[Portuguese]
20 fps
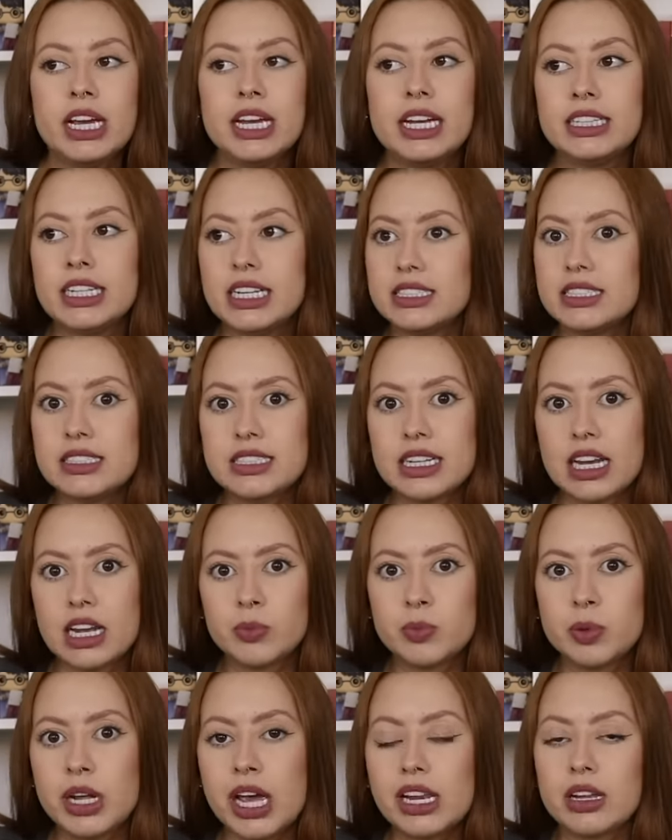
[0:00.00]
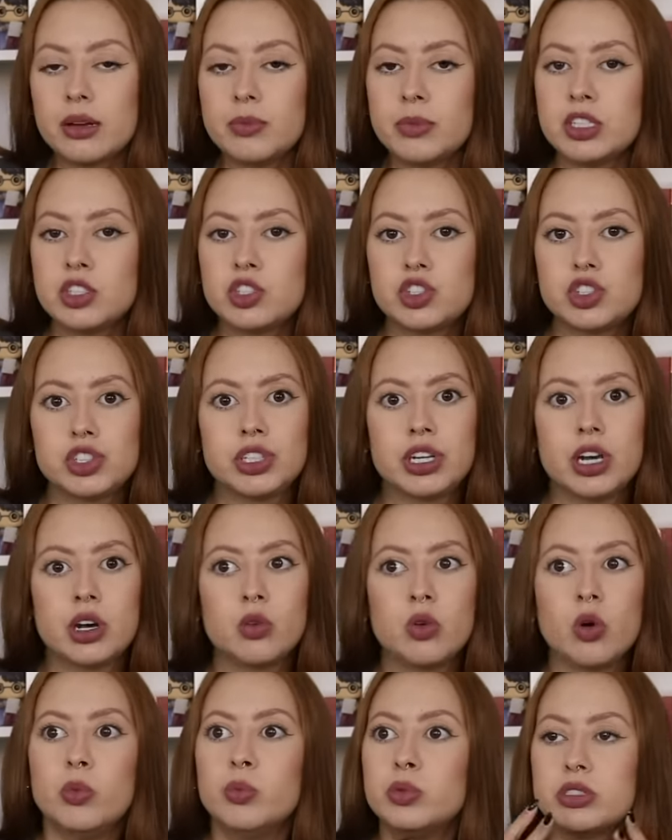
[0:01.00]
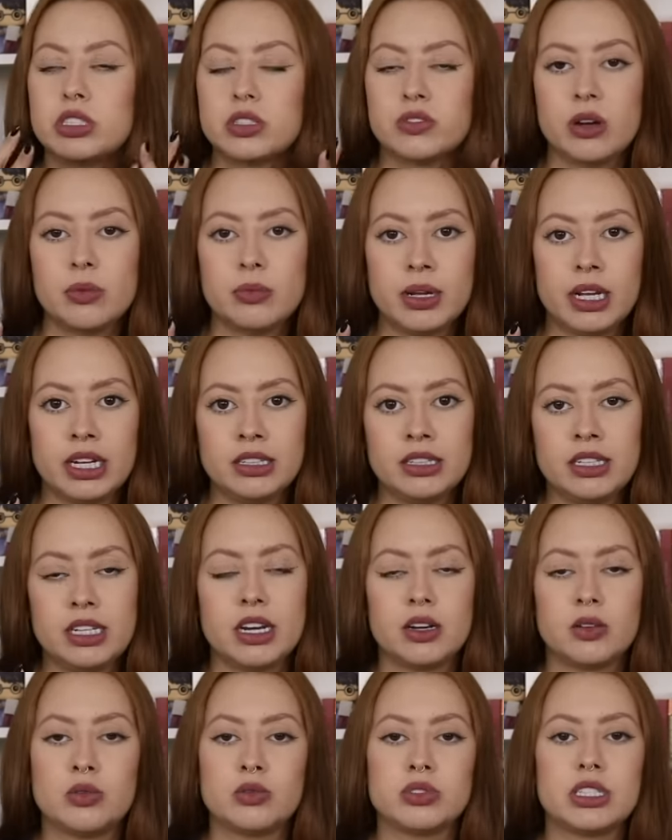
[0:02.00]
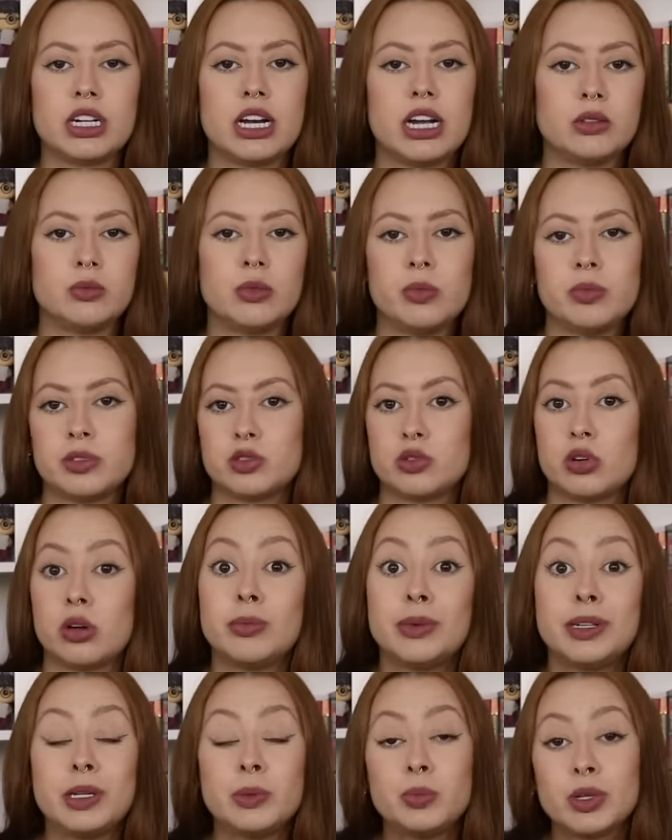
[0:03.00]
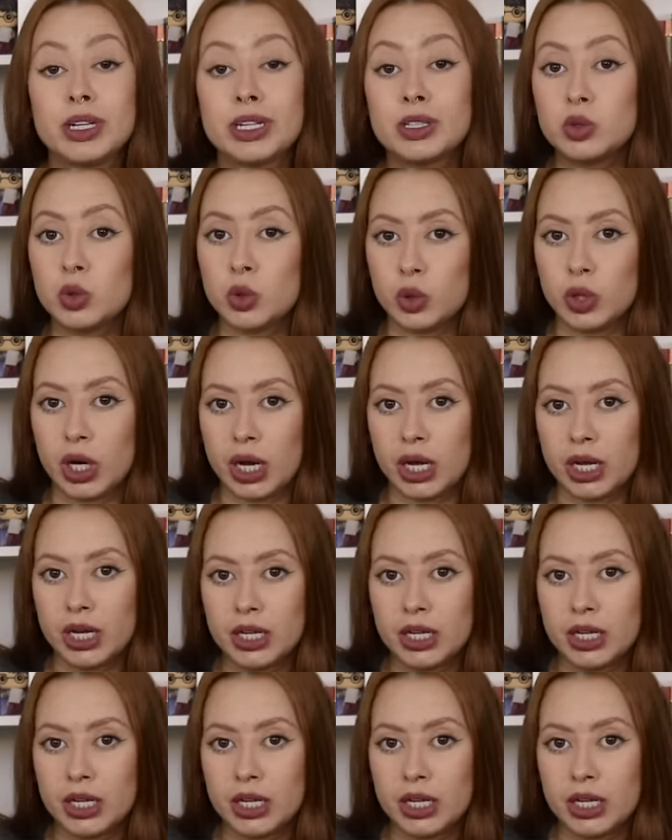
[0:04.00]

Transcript: E desde sempre ela mentia compulsivamente e era considerada uma pessoa manipuladora.